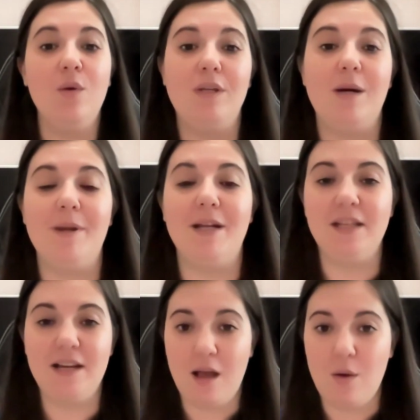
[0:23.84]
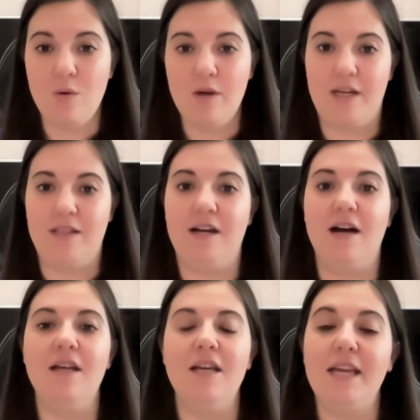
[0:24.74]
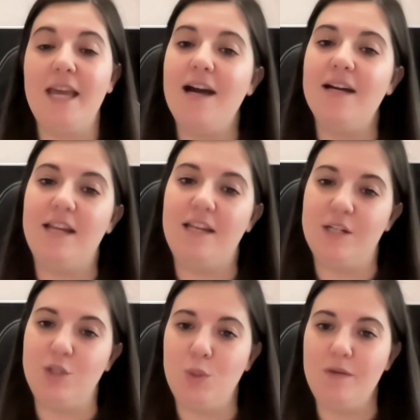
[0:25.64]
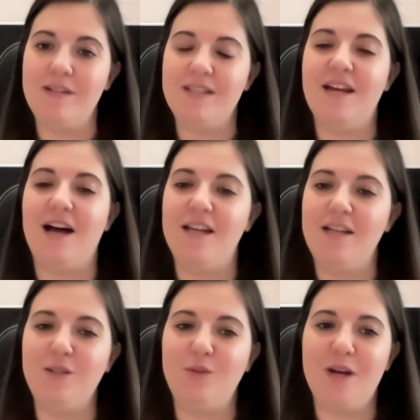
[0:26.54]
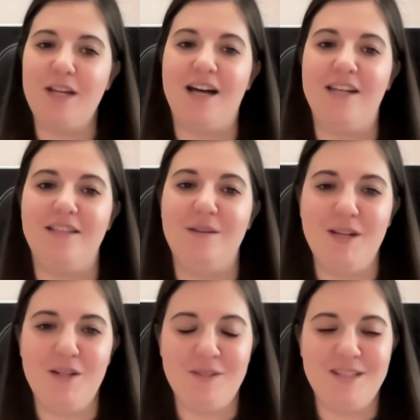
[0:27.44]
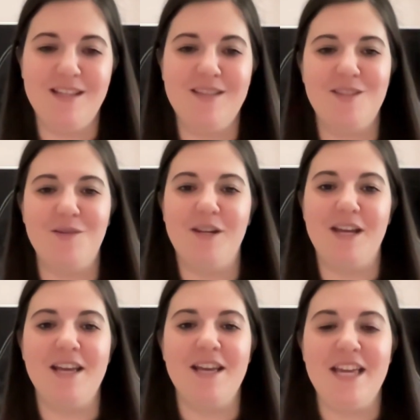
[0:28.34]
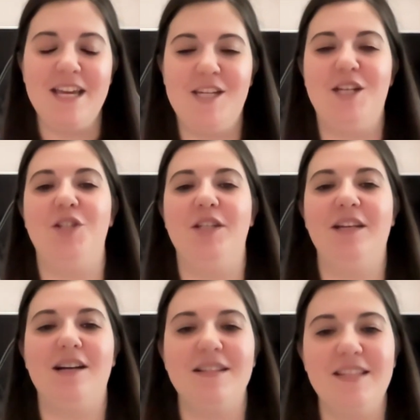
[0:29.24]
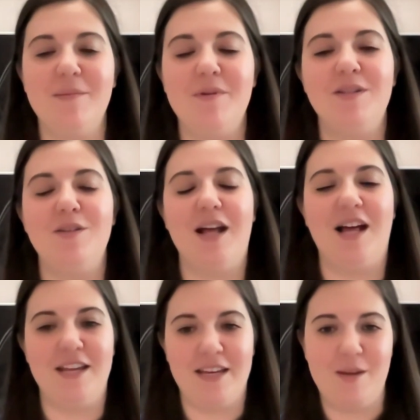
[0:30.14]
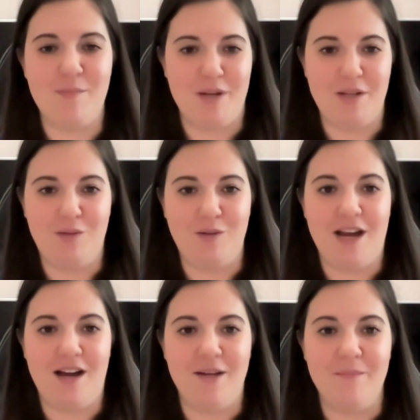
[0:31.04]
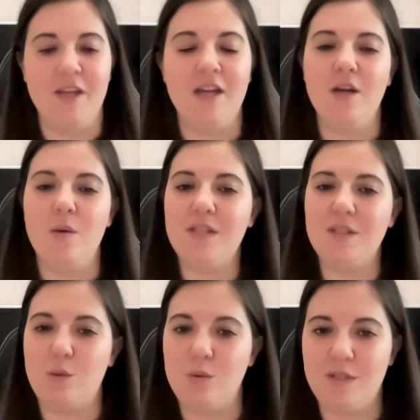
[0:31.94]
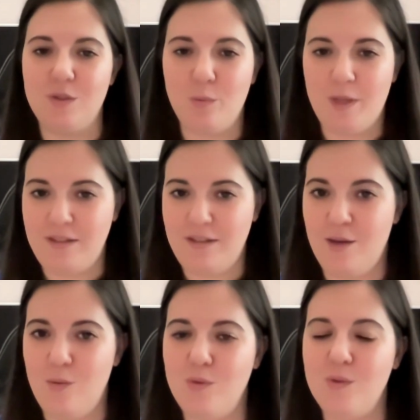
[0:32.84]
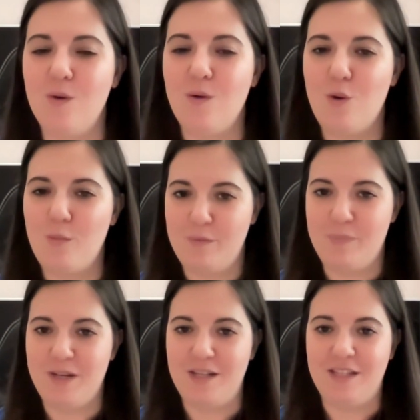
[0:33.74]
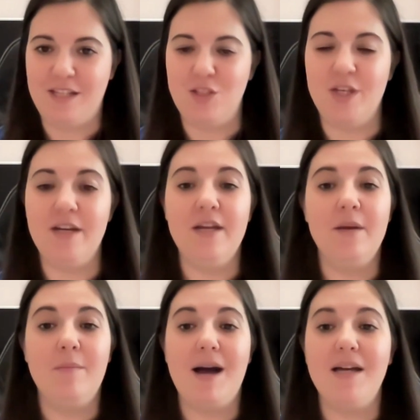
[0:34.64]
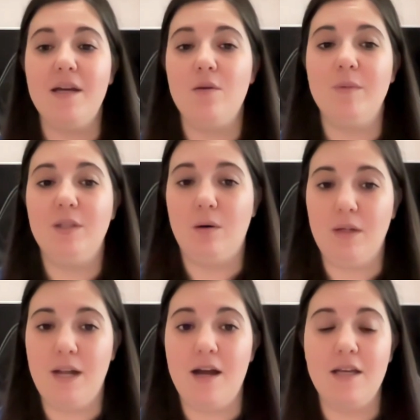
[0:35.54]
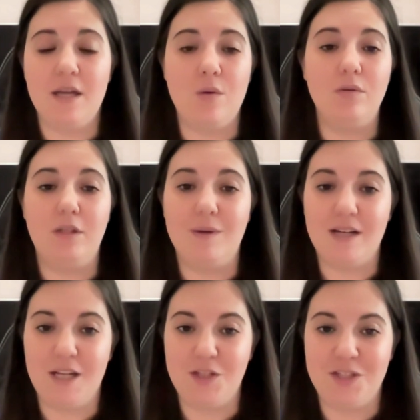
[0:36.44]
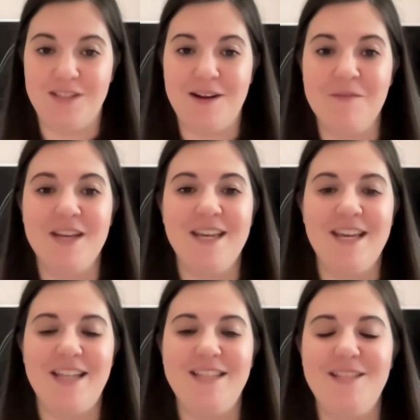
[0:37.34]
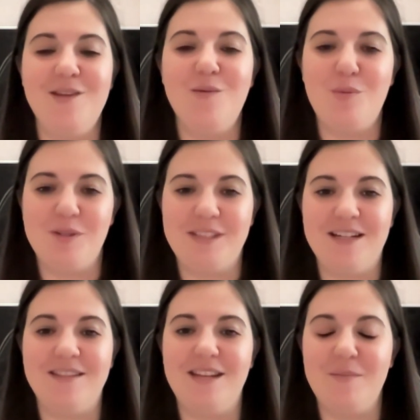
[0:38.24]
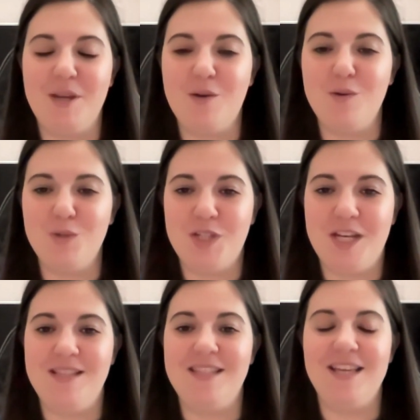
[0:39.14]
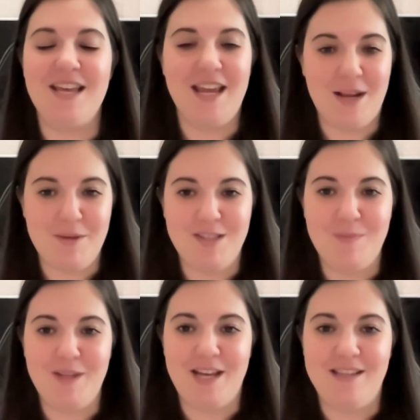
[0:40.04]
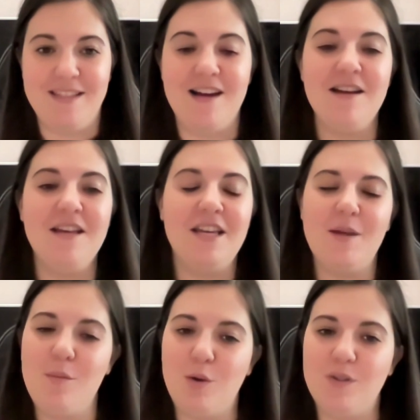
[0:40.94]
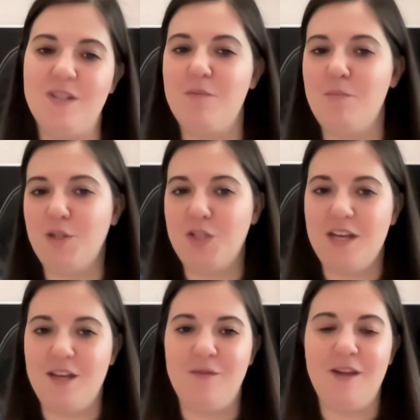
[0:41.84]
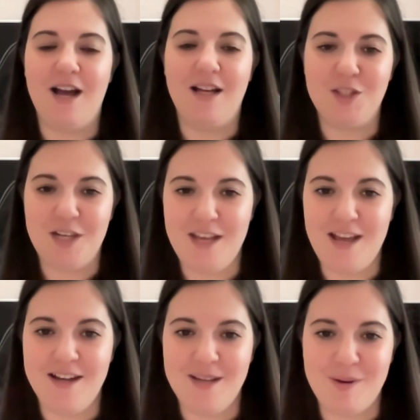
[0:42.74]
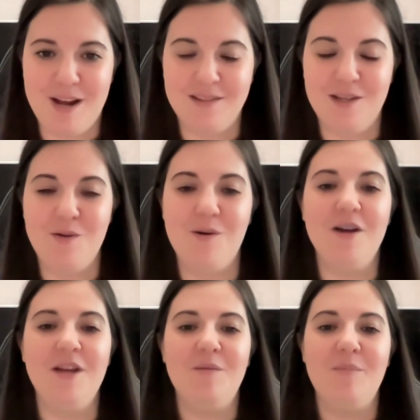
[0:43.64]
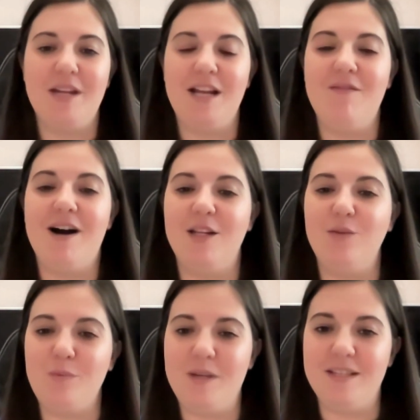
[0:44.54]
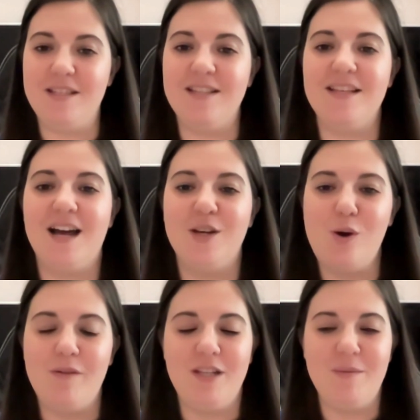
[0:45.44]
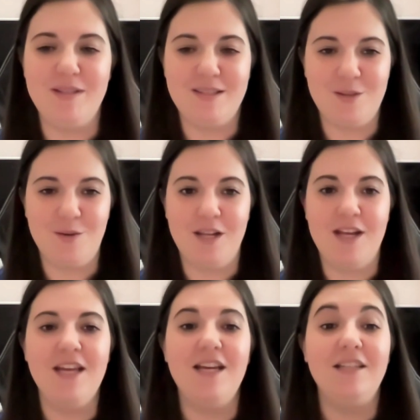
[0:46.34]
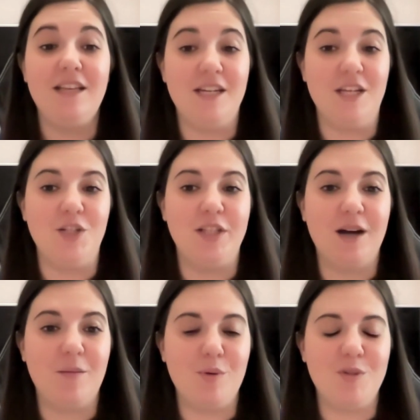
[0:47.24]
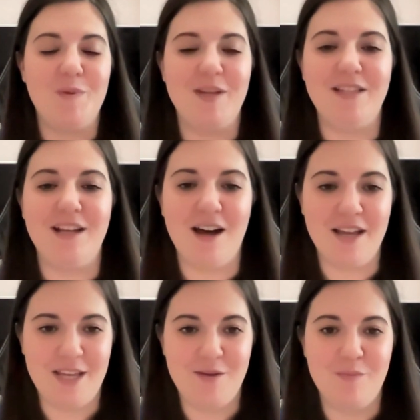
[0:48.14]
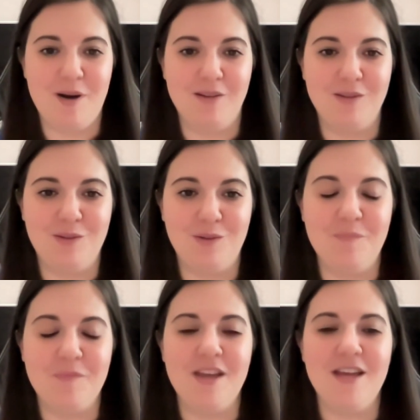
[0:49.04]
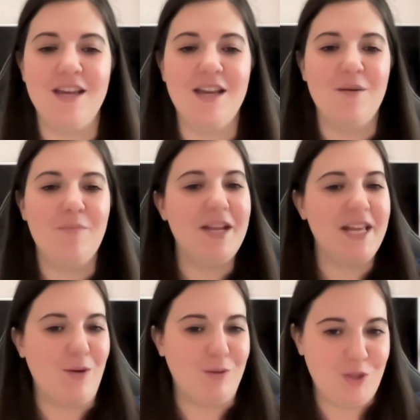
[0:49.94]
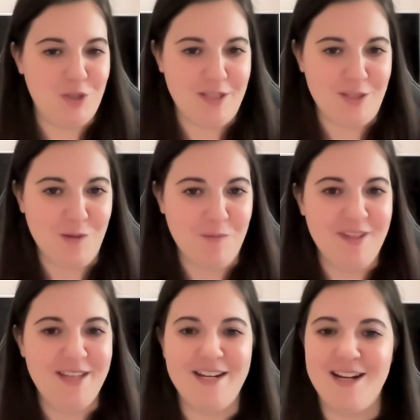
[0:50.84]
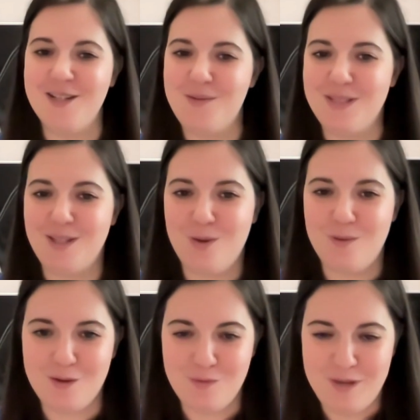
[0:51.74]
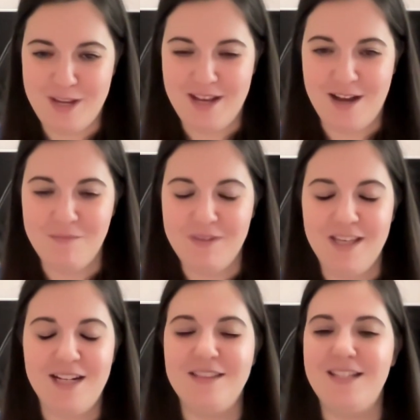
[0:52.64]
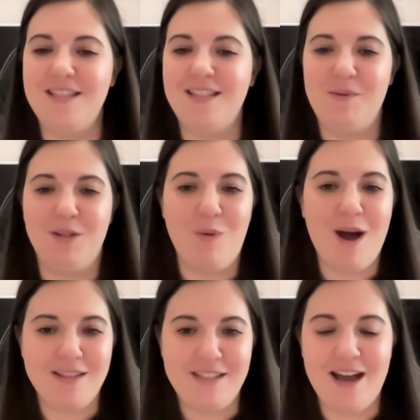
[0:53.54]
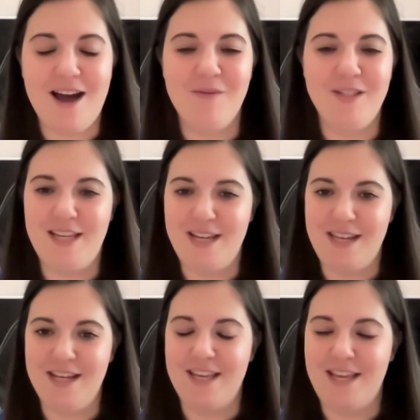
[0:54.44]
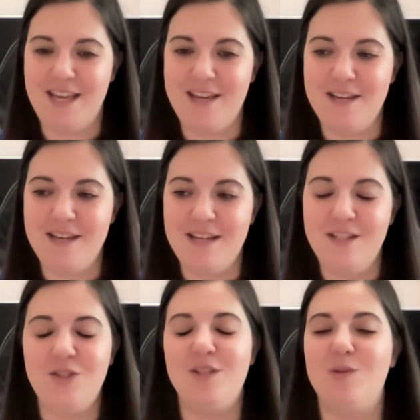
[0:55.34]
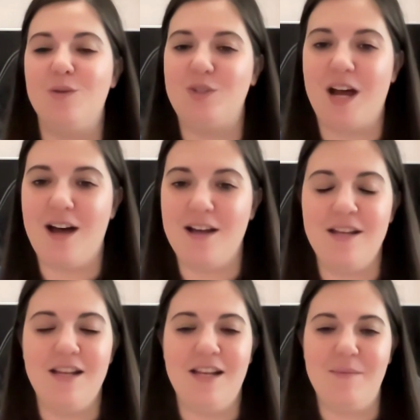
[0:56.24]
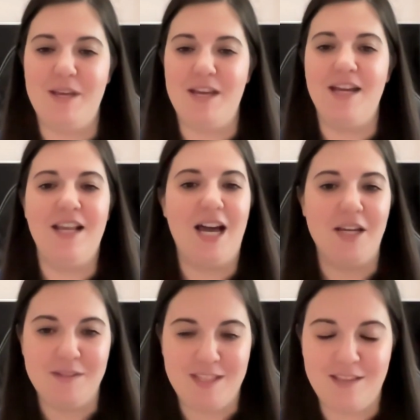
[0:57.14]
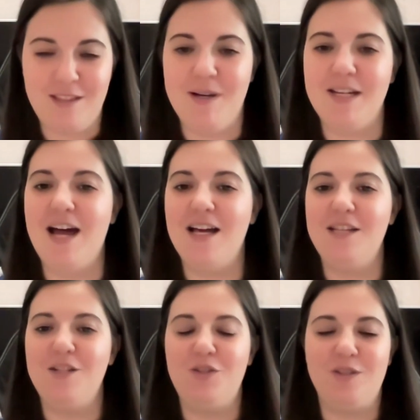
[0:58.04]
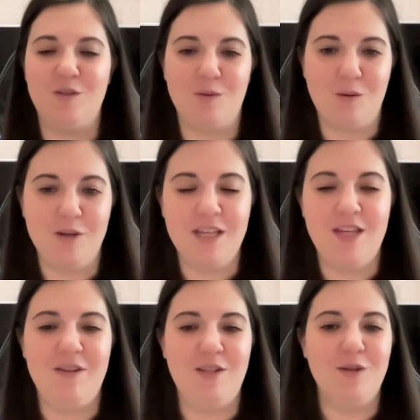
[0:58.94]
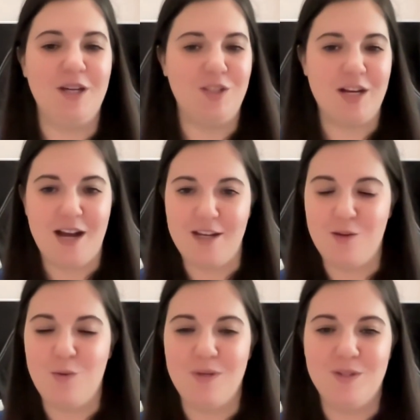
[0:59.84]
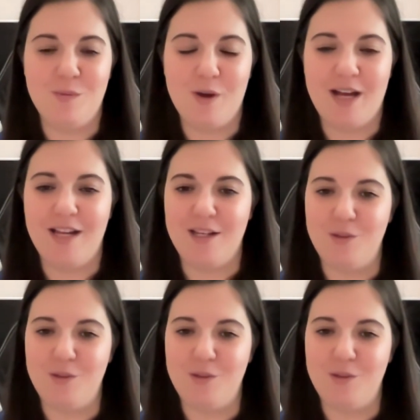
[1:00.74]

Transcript: una pratica concreta e anche l'energia universale il tuo canale di manifestazione e crescita sia personale che imprenditoriale. Questi sono gli strumenti che uso come imprenditrice, ma anche come donna in continua crescita e desidero portarti le mie conoscenze e la mia esperienza in modo semplice, efficace e anche pratico per elevare il tuo business a nuove dimensioni di crescita, prosperità e impatto. Perché ho deciso di creare questa nuova rubrica? In realtà siete abituate a vedere che ci sono già le mie live settimanali, ci sono i video che già carico qui sul mio canale